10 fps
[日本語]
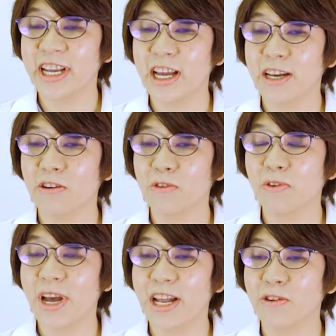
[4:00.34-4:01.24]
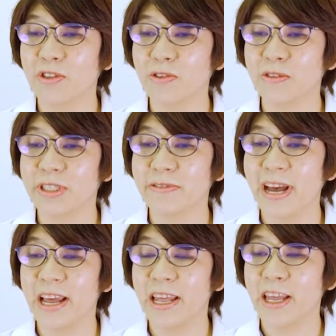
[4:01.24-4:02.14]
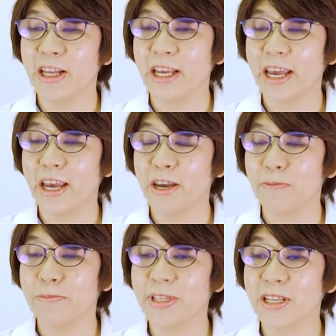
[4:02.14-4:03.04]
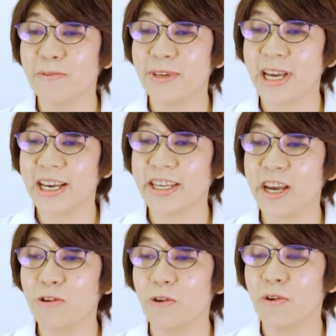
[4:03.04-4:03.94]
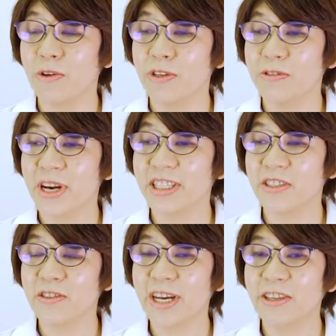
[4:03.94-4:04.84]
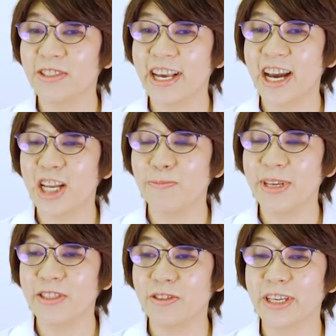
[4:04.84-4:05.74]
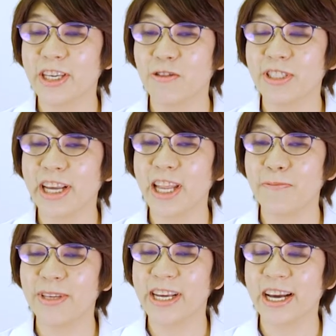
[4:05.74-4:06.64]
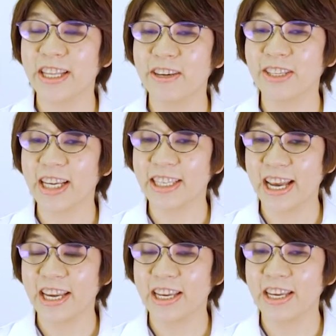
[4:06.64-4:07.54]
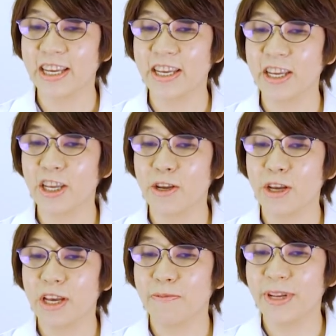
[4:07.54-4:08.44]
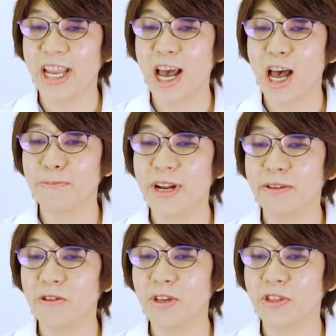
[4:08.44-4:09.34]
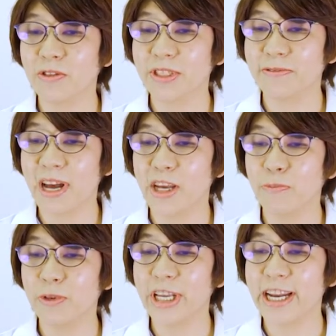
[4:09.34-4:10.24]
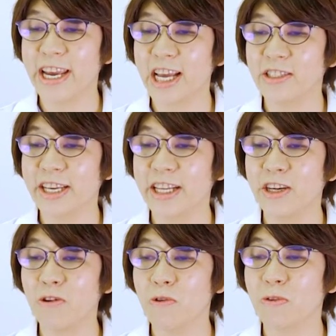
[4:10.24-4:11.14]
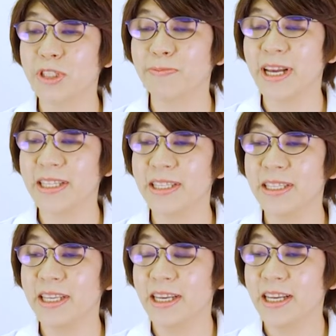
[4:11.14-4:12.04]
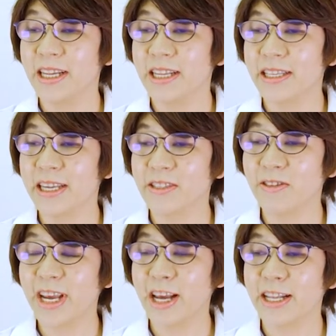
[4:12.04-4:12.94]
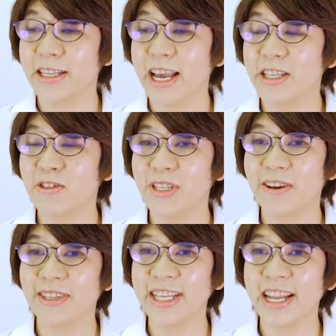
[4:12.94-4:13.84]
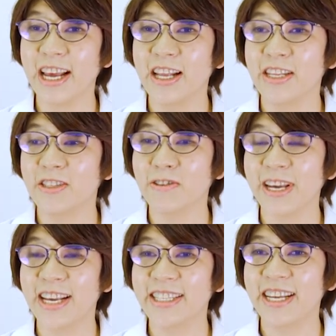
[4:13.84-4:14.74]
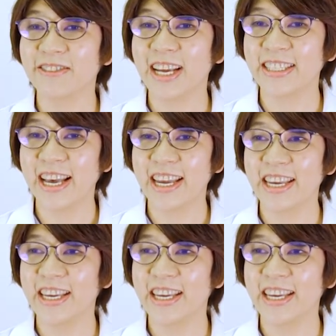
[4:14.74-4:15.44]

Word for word: たことのあるお食事は、えー、再び吐き気を誘発する可能性がありますので気をつけて召し上がってください。また、脂っこい食事は胃もたれや下痢を起こします。ですので、体調に合わせて増減してください。